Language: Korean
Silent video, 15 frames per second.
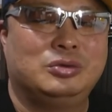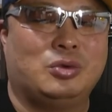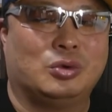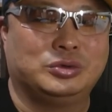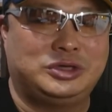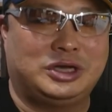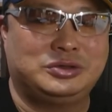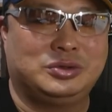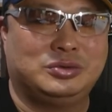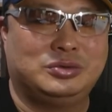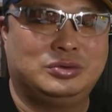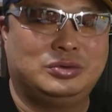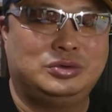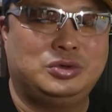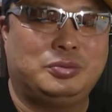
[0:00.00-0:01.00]

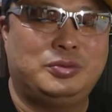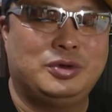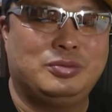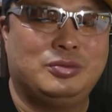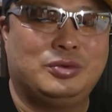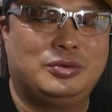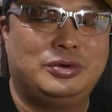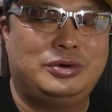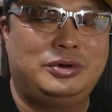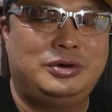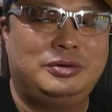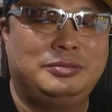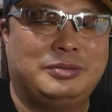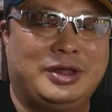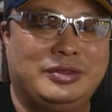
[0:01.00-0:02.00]
독자적으로 쇼핑몰을
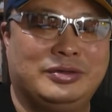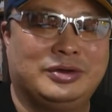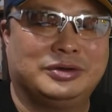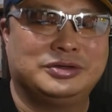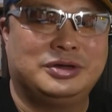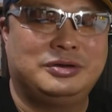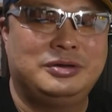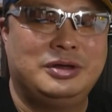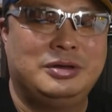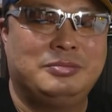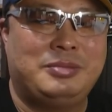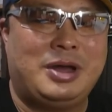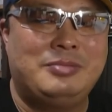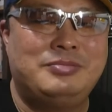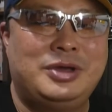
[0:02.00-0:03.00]
만들어서
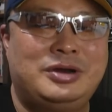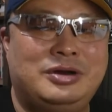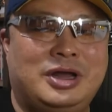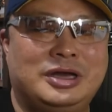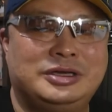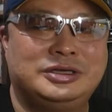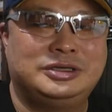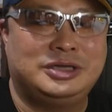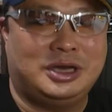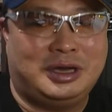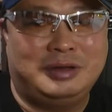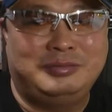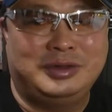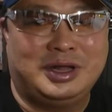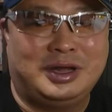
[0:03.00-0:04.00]
판매를 하기
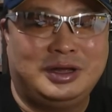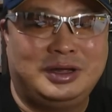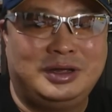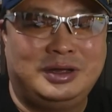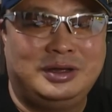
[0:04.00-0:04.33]
시작합니다.